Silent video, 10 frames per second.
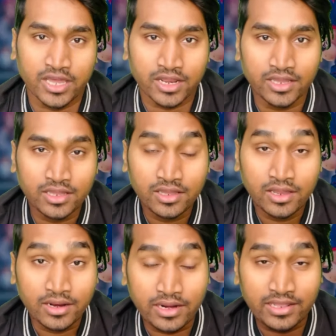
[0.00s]
कह रहे हैं
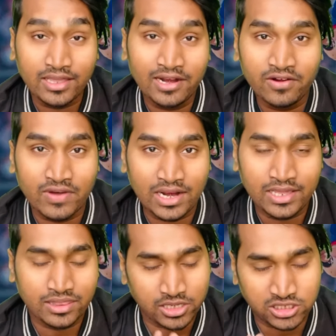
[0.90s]
नेदरलैंड
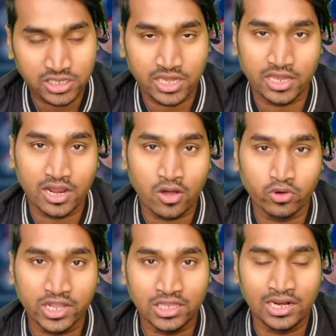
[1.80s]
वाले सच्ची कह रहा हूँ
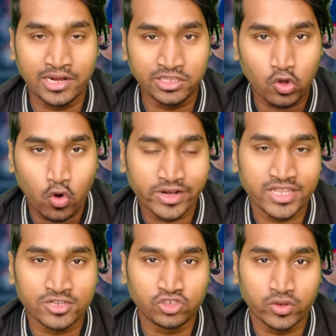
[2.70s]
नेदरलैंड की
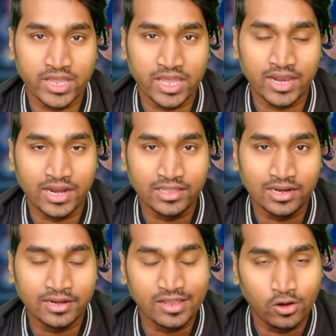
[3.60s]
ऑडियंस जो है
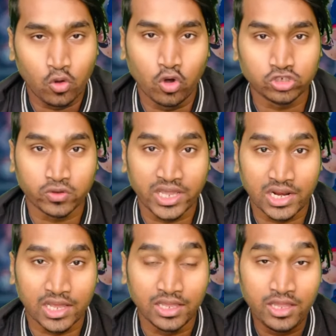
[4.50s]
नेदरलैंड के लोग जो है
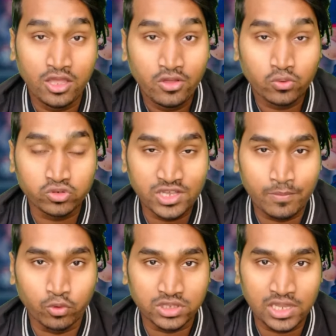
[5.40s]
ना कुशल
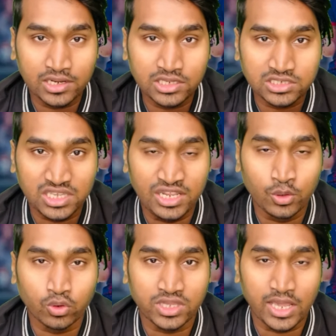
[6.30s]
भुरतेल की इस
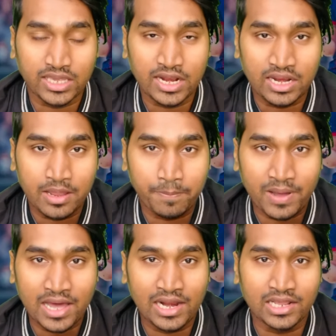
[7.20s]
इनिंग को देख के
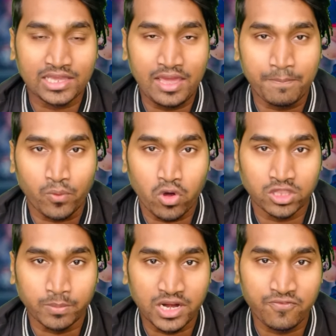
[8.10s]
नेपाल के
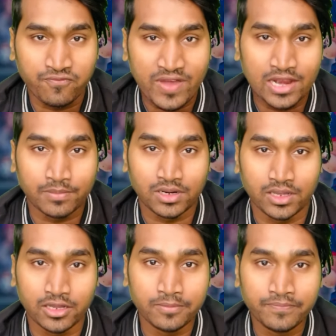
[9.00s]
बहुत बड़े फैन बन
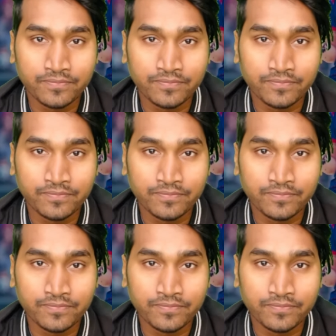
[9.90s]
गए